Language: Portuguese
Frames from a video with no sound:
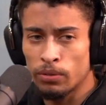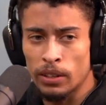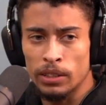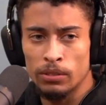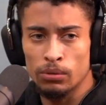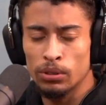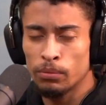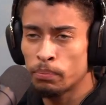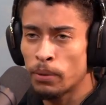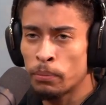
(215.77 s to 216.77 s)
falei todo
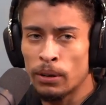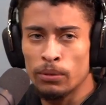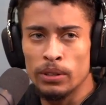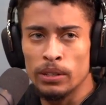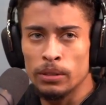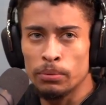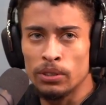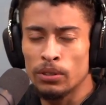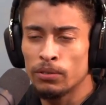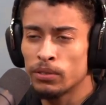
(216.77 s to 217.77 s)
o bagulho aí,
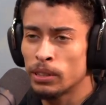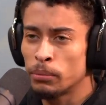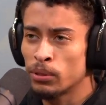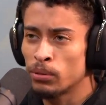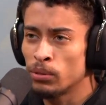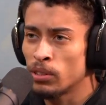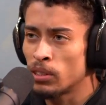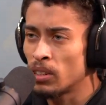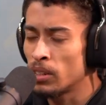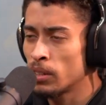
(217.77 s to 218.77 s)
puxei o fundamento do
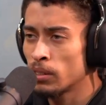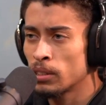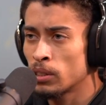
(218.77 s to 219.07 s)
Z3,